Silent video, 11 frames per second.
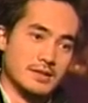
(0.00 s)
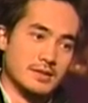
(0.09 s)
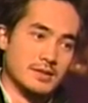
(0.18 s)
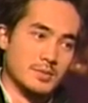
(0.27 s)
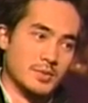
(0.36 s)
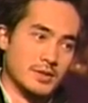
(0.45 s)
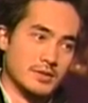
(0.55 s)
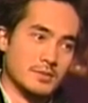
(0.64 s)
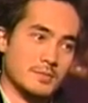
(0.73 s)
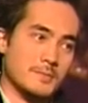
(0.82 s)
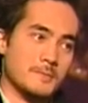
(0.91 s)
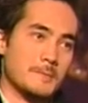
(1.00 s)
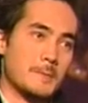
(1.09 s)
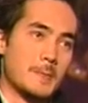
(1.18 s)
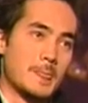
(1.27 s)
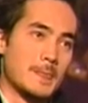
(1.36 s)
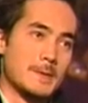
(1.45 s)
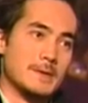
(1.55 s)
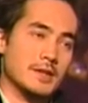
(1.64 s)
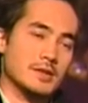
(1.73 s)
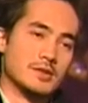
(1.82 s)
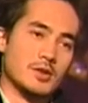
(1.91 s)
И при этом
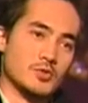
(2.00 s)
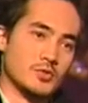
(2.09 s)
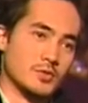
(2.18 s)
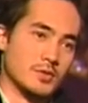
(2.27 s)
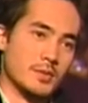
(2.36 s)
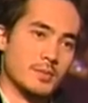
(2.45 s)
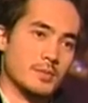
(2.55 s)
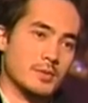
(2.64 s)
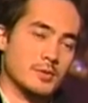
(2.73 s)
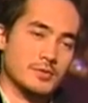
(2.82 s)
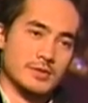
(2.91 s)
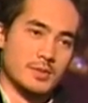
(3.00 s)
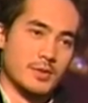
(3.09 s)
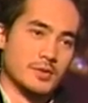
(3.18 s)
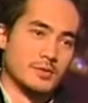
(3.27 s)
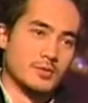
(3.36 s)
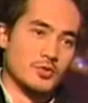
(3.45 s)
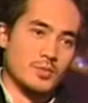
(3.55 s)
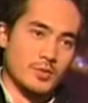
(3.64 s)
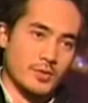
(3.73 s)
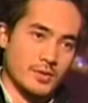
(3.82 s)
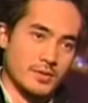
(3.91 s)
я не скажу, что там люди зарабатывают очень
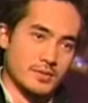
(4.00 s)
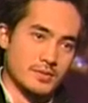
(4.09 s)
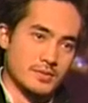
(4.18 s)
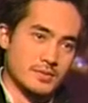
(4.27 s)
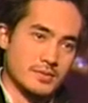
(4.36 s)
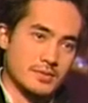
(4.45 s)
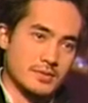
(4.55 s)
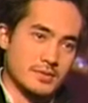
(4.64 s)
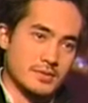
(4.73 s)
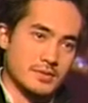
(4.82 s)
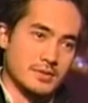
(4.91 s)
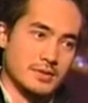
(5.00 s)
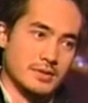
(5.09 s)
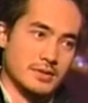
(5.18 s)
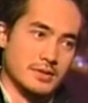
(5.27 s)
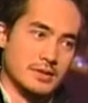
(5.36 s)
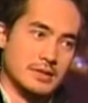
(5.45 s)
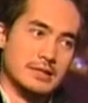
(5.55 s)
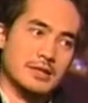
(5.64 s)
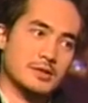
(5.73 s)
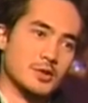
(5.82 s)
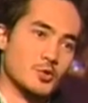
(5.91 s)
много. Угу. И
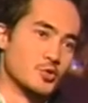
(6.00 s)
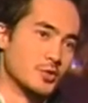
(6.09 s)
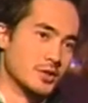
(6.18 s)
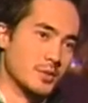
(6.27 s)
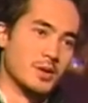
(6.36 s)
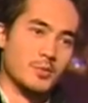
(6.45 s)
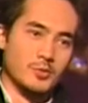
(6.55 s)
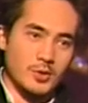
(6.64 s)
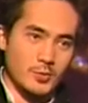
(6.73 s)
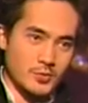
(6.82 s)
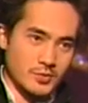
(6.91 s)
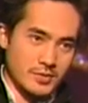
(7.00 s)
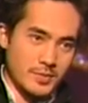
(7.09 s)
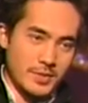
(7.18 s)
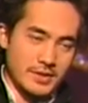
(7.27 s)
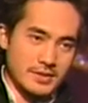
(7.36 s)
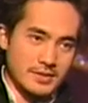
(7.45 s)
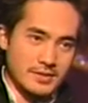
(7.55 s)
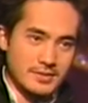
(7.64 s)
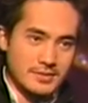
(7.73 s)
я не скажу, что я там кому-то нужен, опять-таки.